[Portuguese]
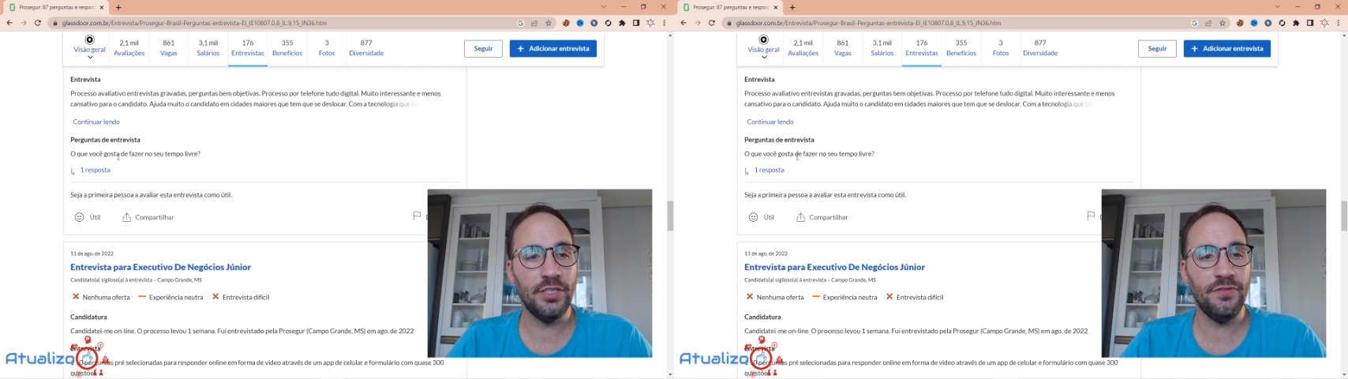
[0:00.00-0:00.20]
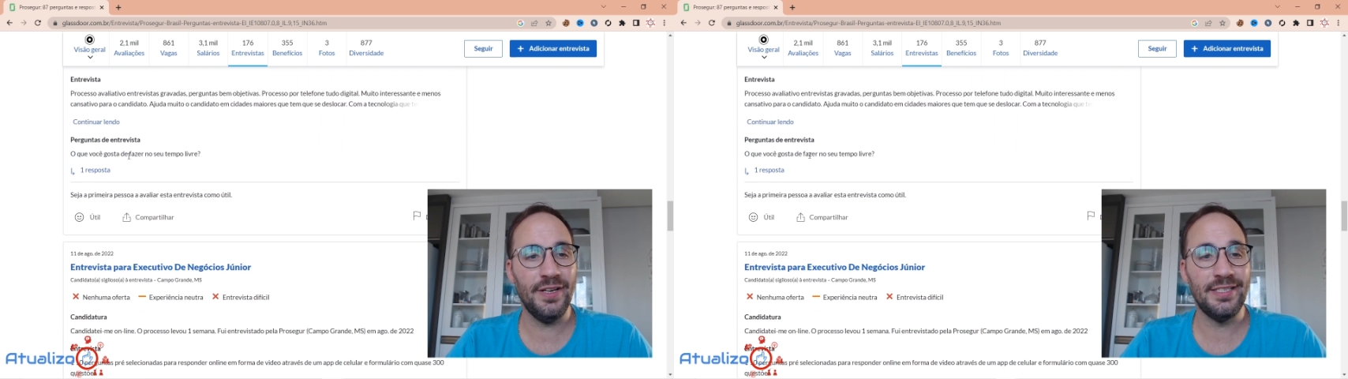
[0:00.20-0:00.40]

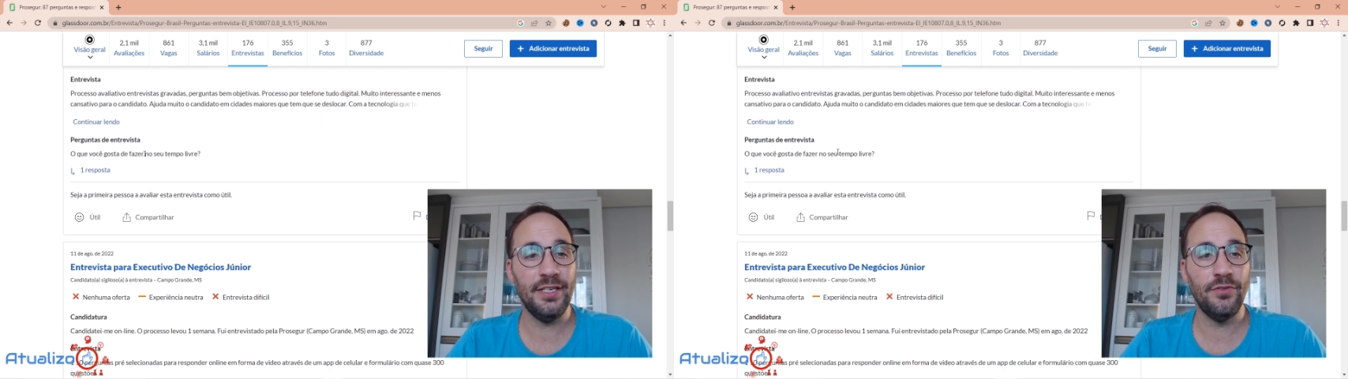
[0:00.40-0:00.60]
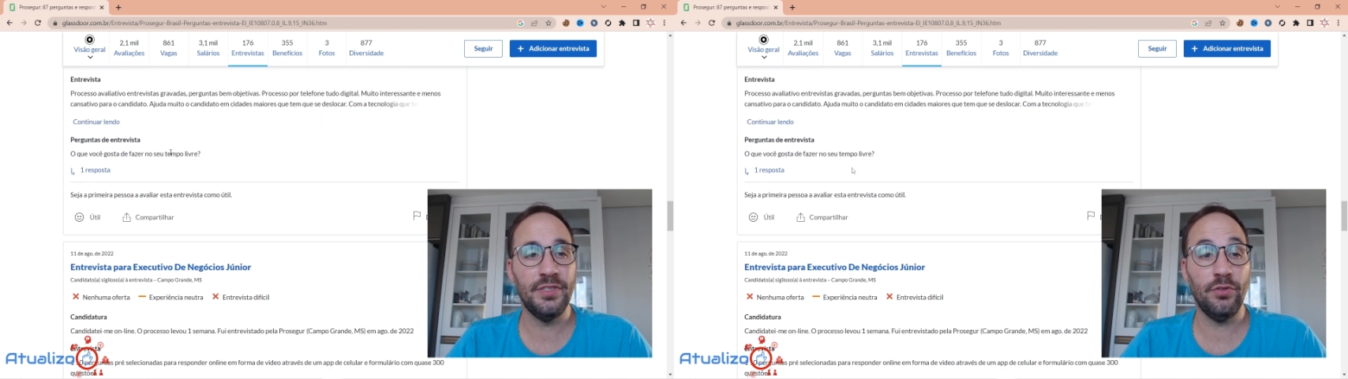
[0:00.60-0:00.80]
de
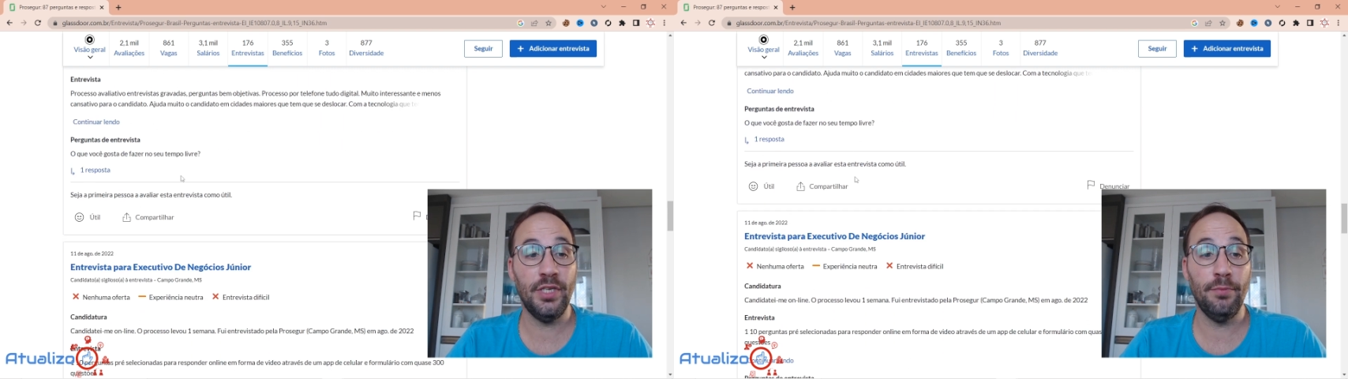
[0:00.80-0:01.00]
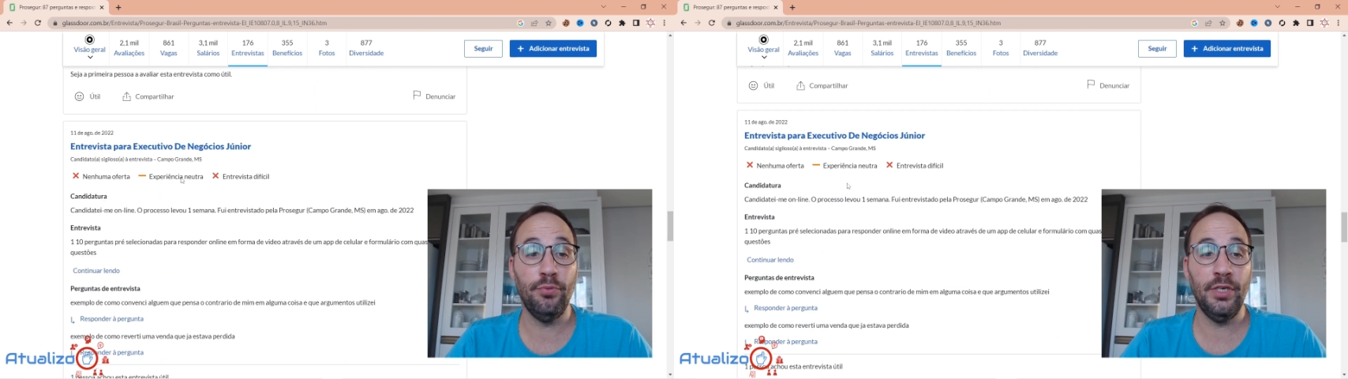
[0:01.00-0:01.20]
fazer no seu
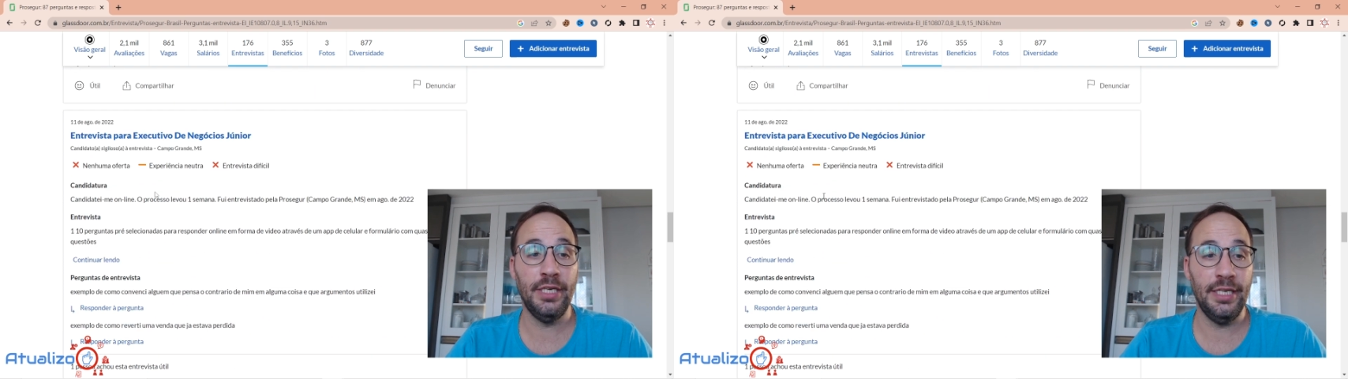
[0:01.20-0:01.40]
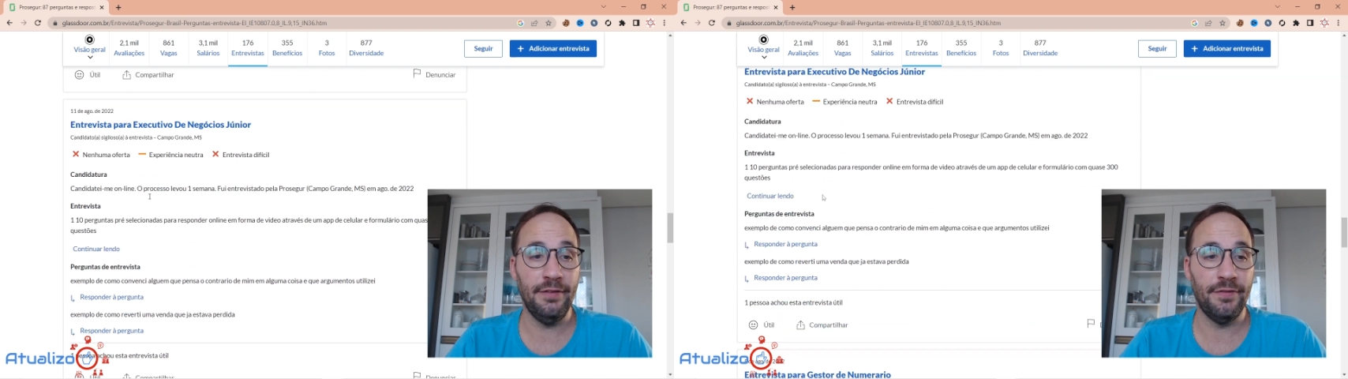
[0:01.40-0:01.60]
tempo
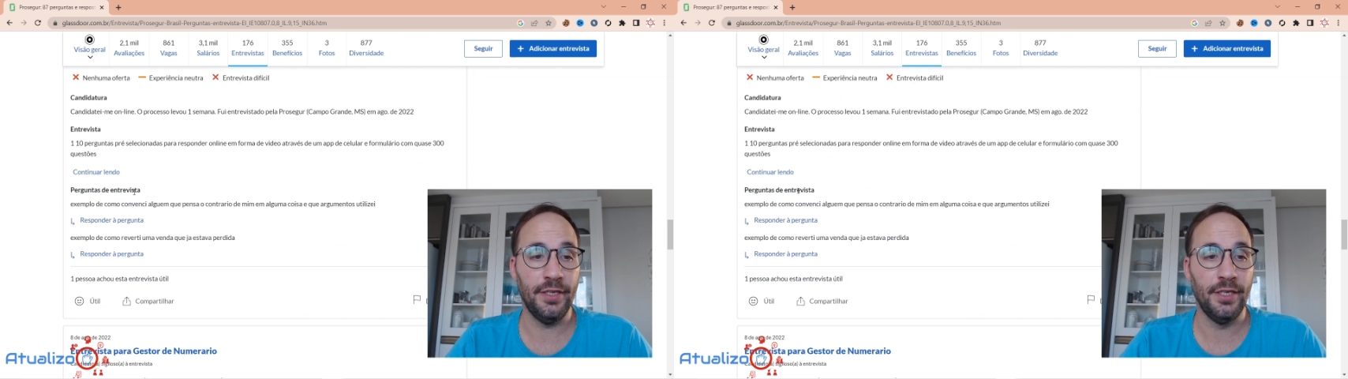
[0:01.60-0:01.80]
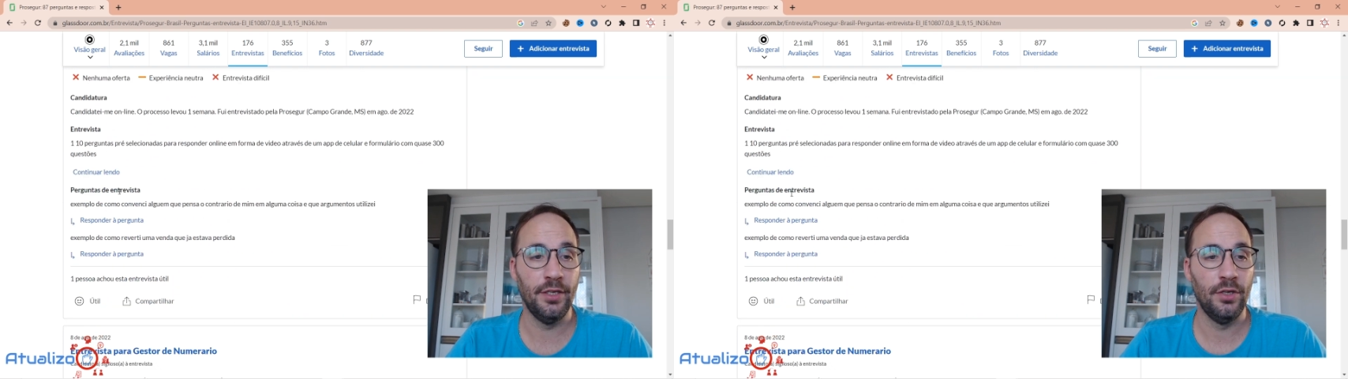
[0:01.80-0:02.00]
livre?